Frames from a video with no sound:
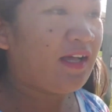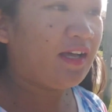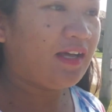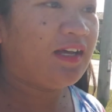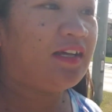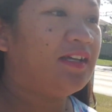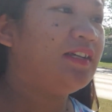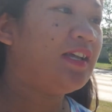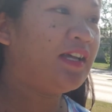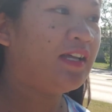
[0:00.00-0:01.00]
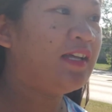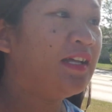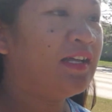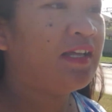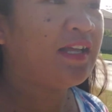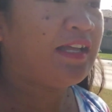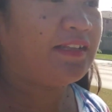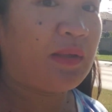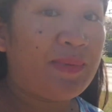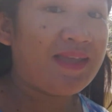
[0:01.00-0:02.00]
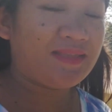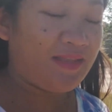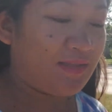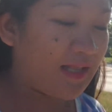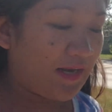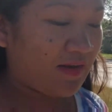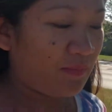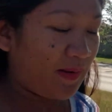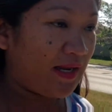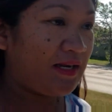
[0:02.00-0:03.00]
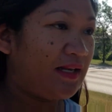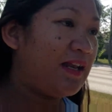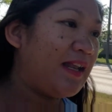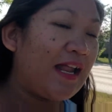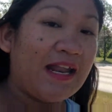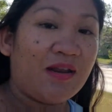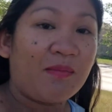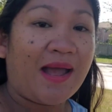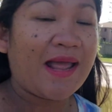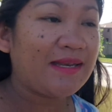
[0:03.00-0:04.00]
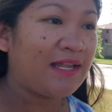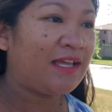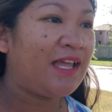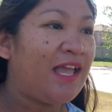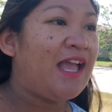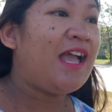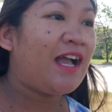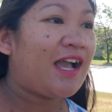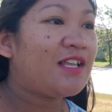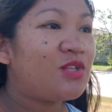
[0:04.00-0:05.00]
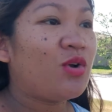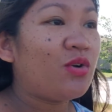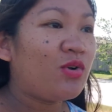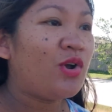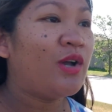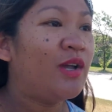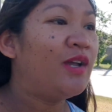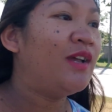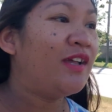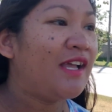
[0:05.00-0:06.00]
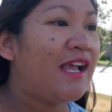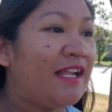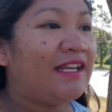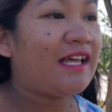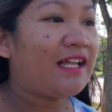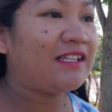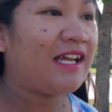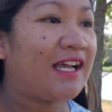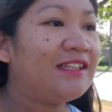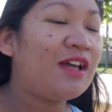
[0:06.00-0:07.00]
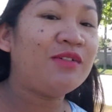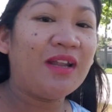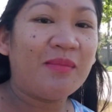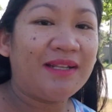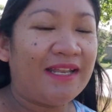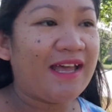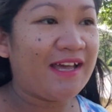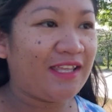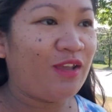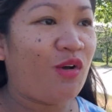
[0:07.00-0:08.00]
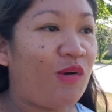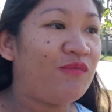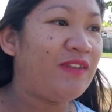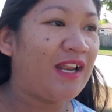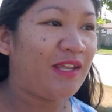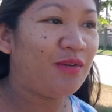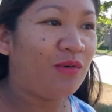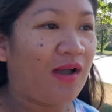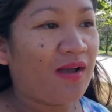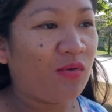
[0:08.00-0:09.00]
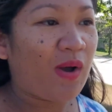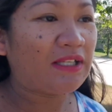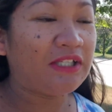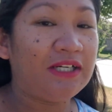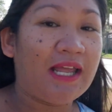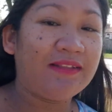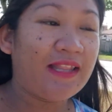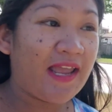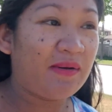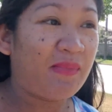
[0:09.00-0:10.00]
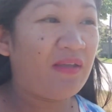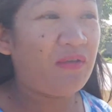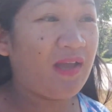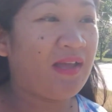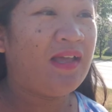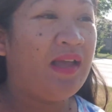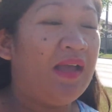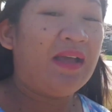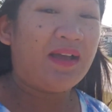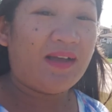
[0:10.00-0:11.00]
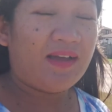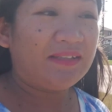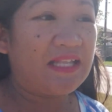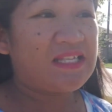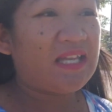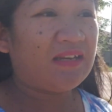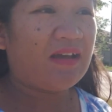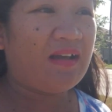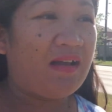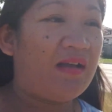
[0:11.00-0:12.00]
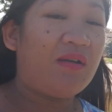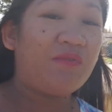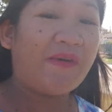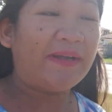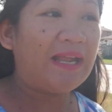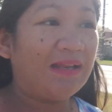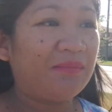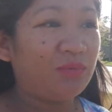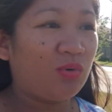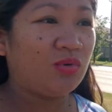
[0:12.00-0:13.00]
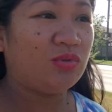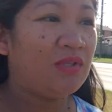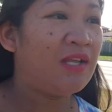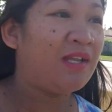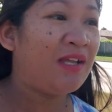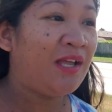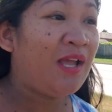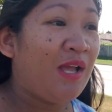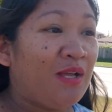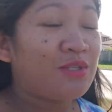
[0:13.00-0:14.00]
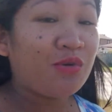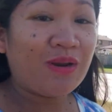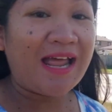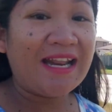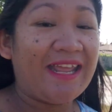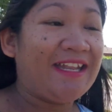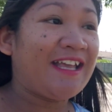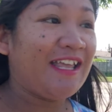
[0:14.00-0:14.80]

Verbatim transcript: uh, damit na lalabhin, nalalabhan. Kaso, na, nagkataon naman na i-off nila yung uh, water and then may uh, testing ng uh, fire alarm doon. So wala rin